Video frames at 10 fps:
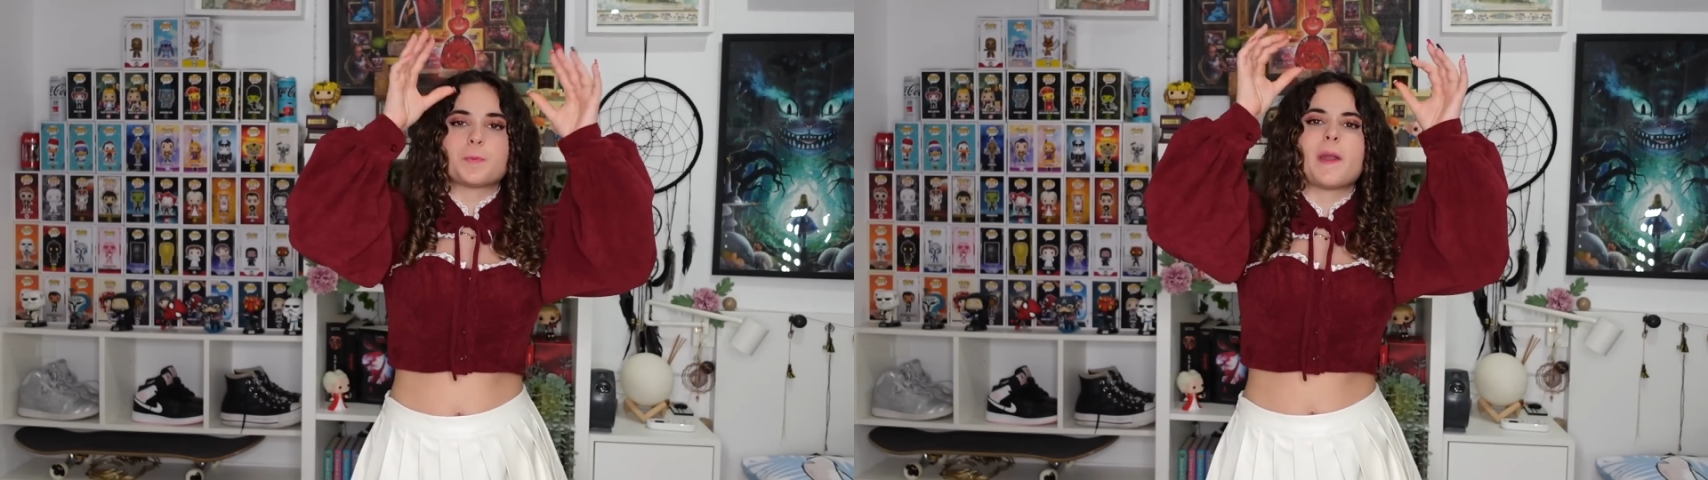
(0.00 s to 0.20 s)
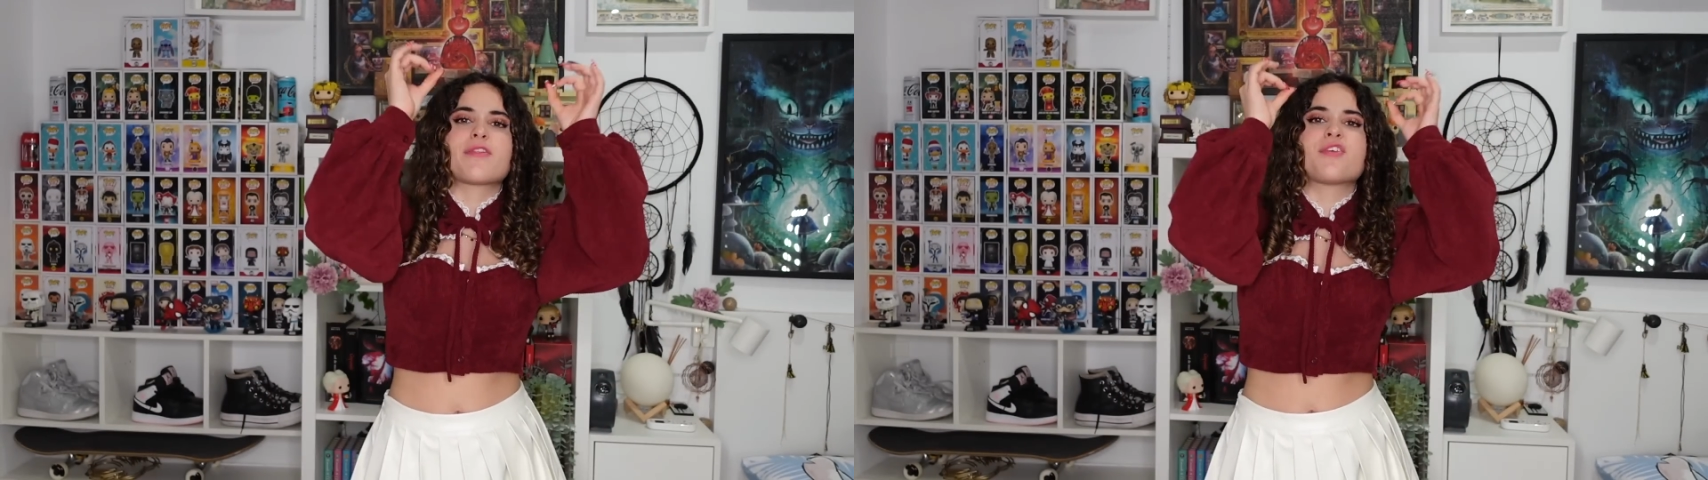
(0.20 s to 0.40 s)

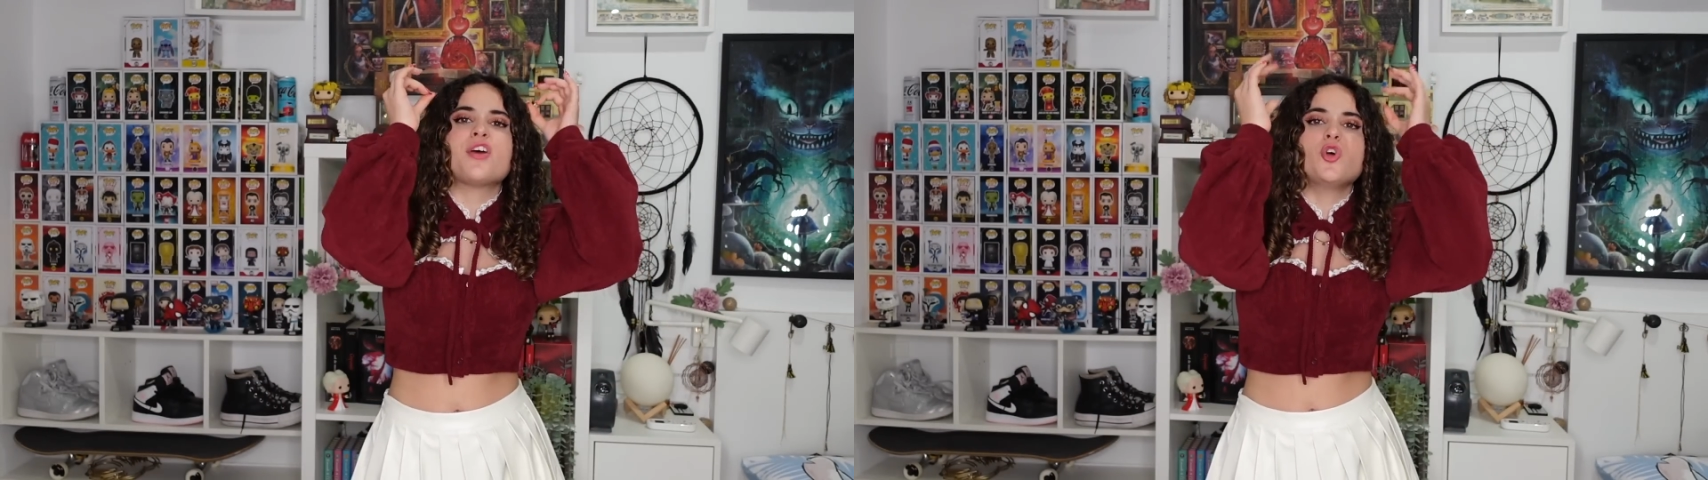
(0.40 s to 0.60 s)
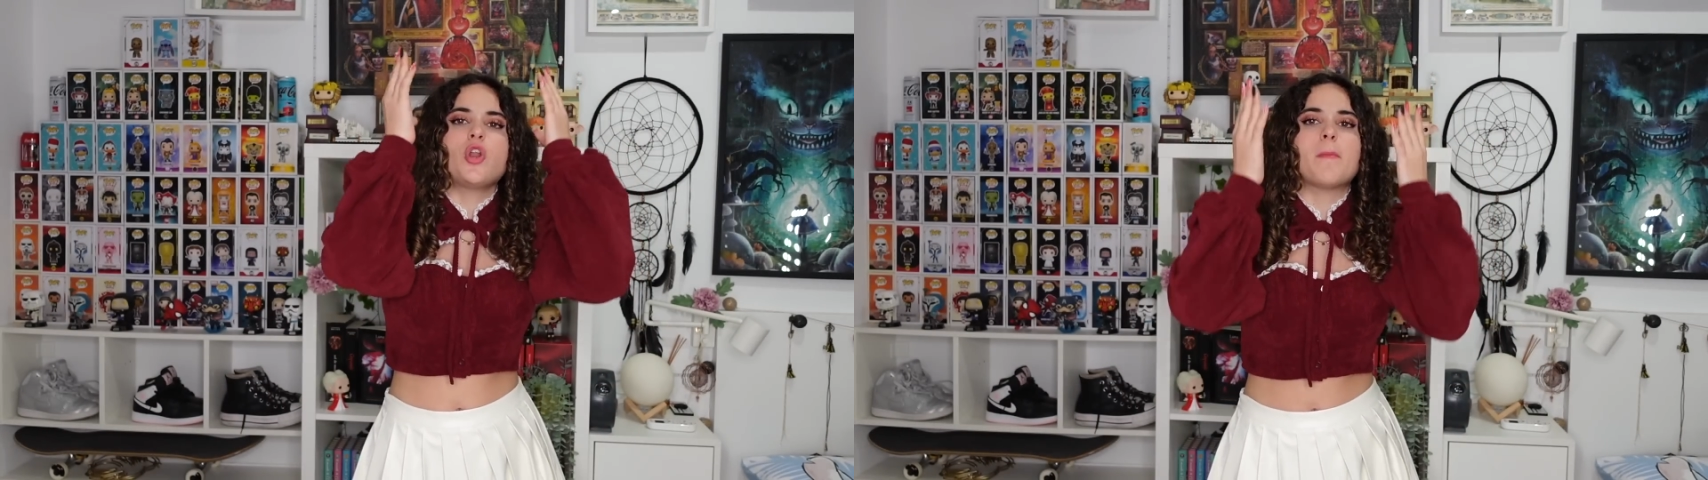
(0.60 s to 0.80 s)

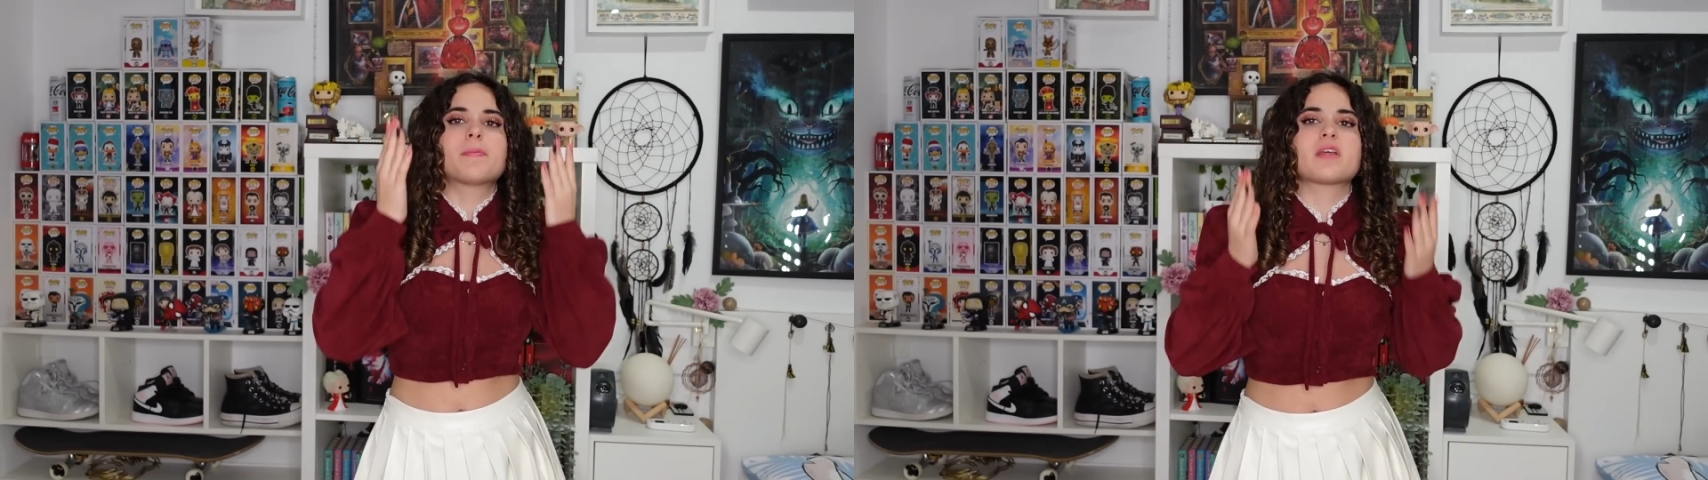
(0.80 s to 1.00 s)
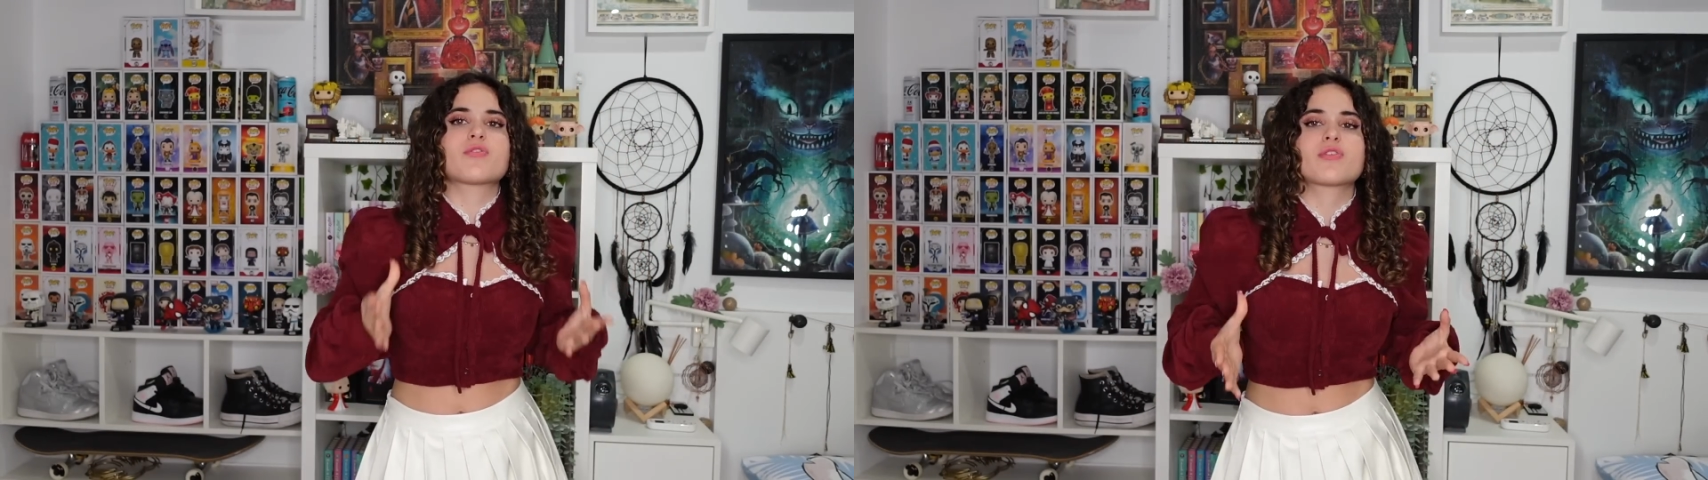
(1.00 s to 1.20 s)
pareciendo una
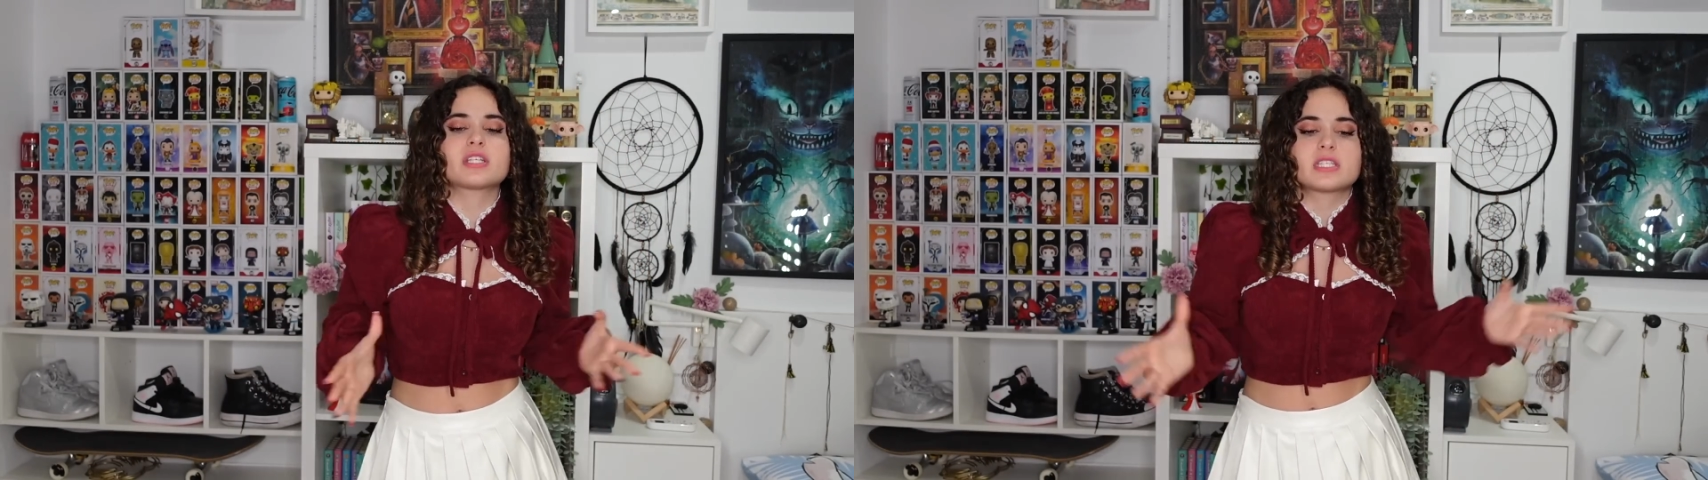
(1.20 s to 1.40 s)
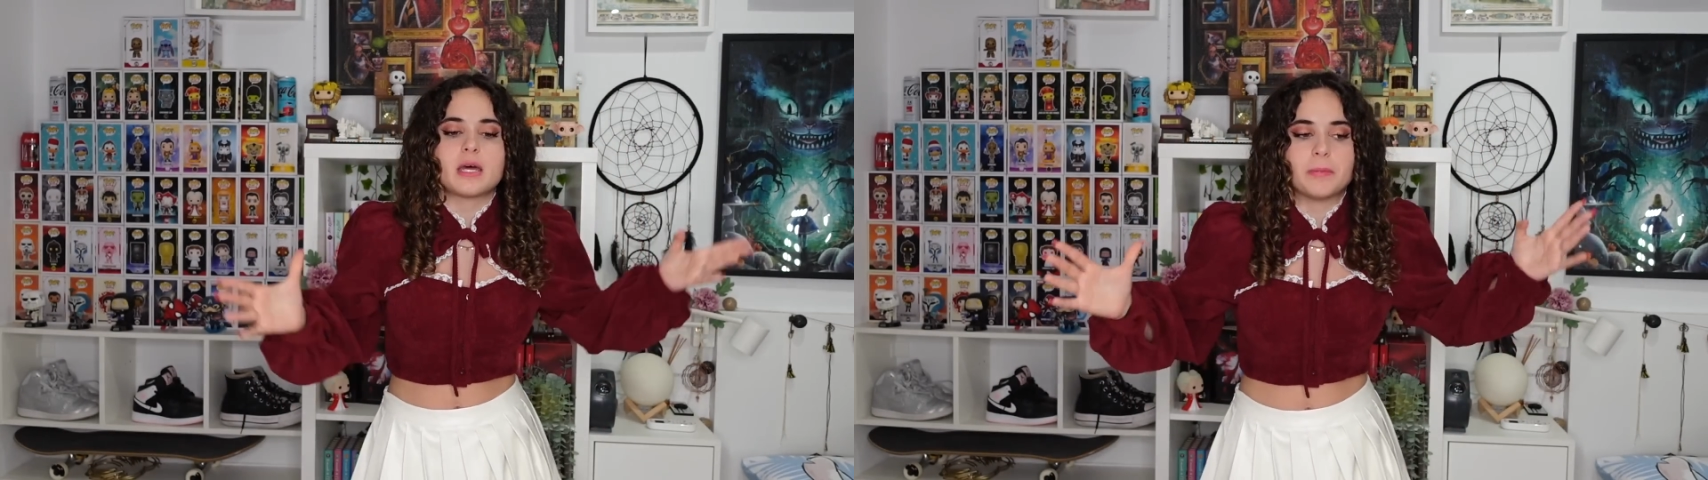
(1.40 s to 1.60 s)

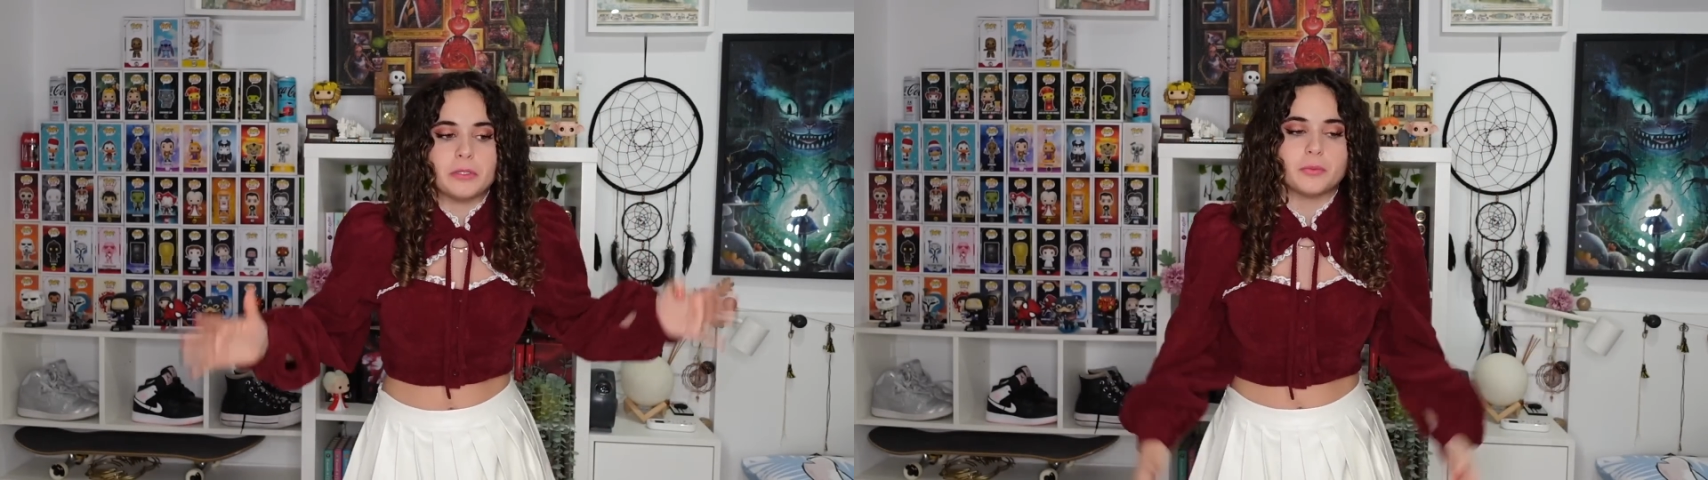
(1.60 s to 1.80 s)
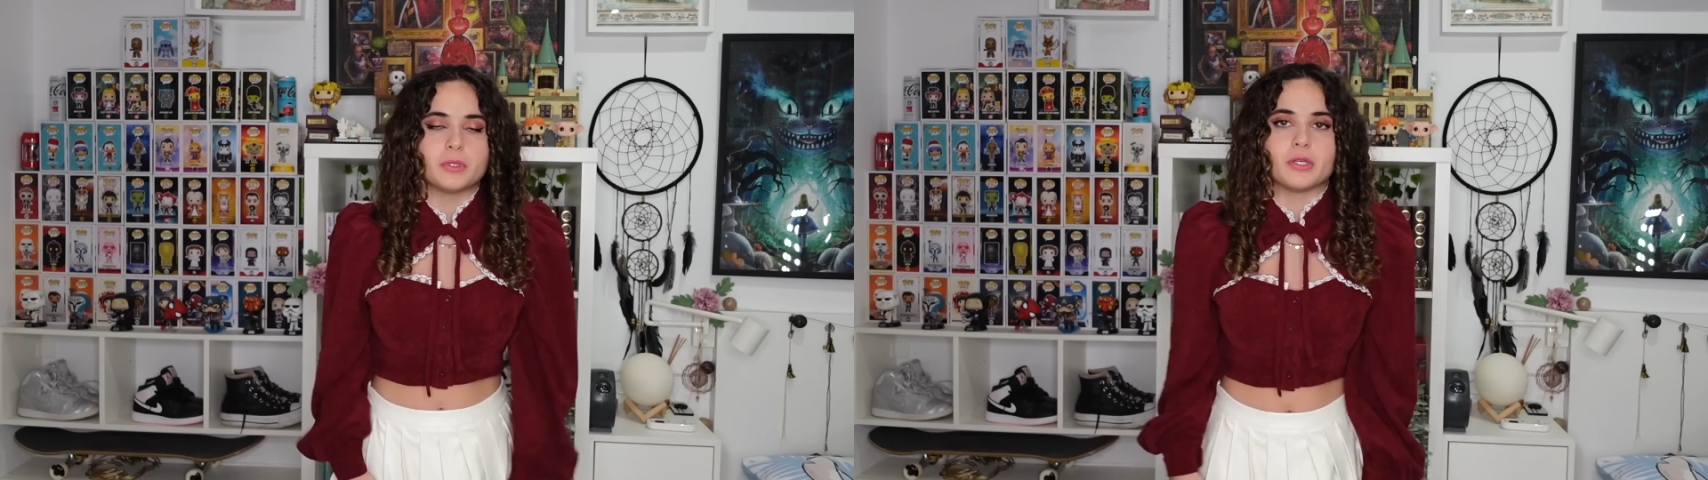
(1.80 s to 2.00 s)
princesa,
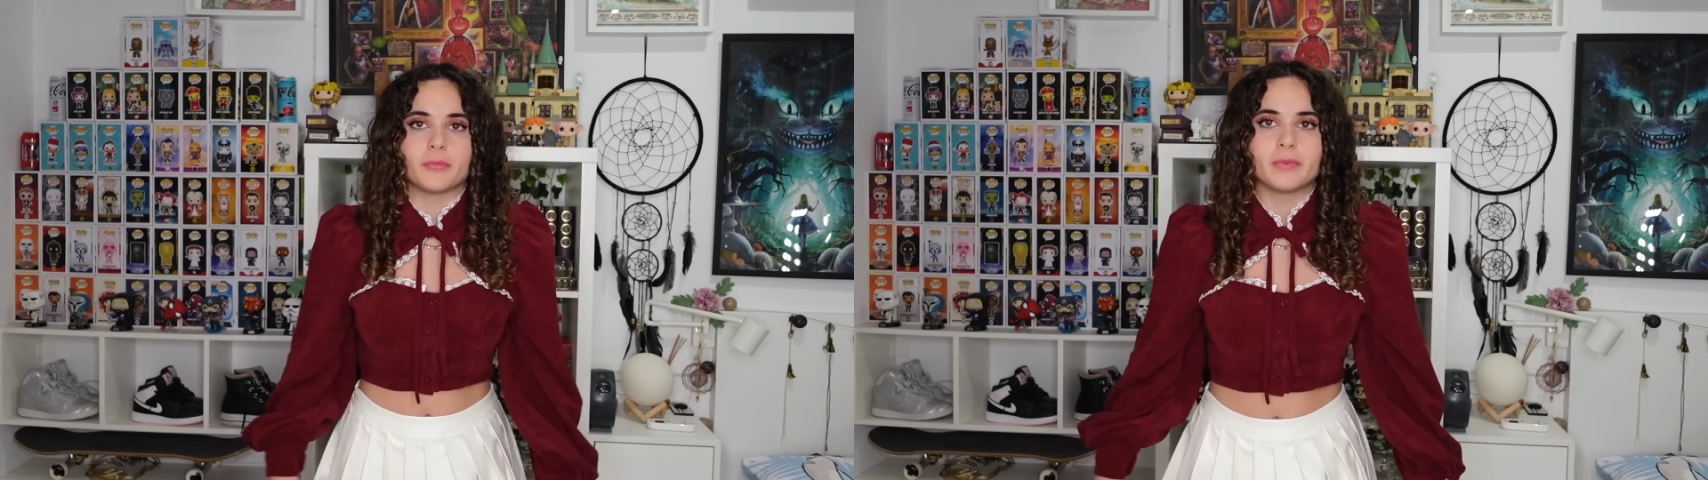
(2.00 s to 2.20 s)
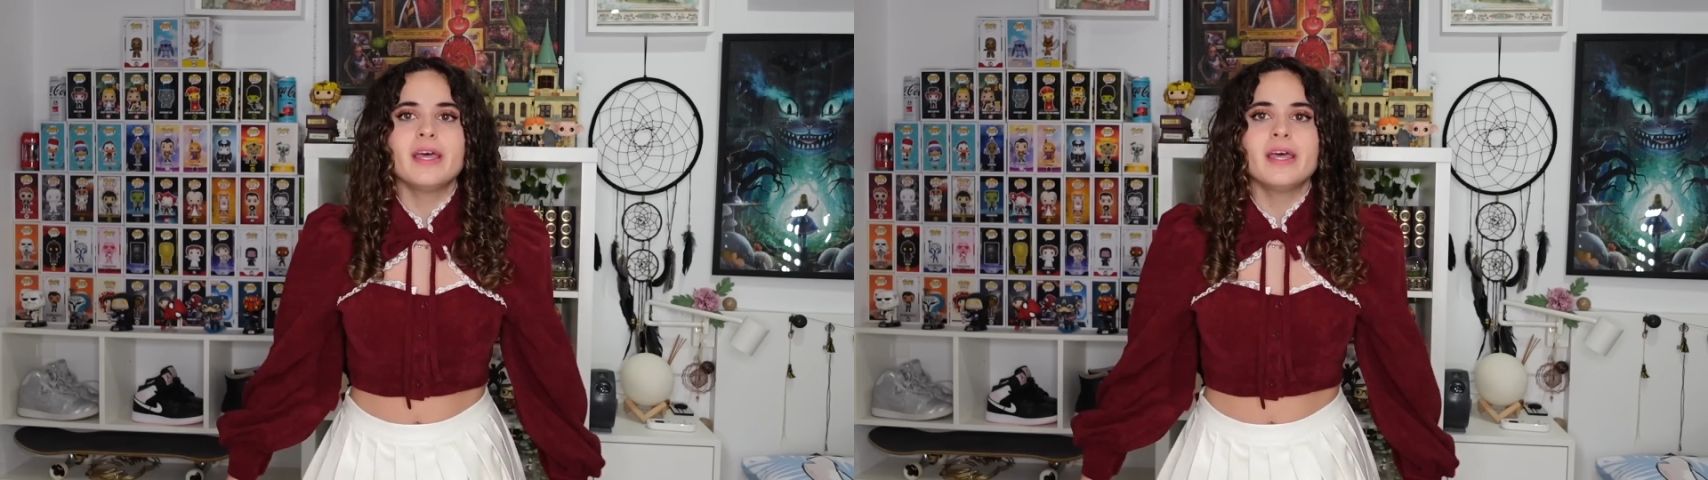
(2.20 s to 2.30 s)
pero bueno.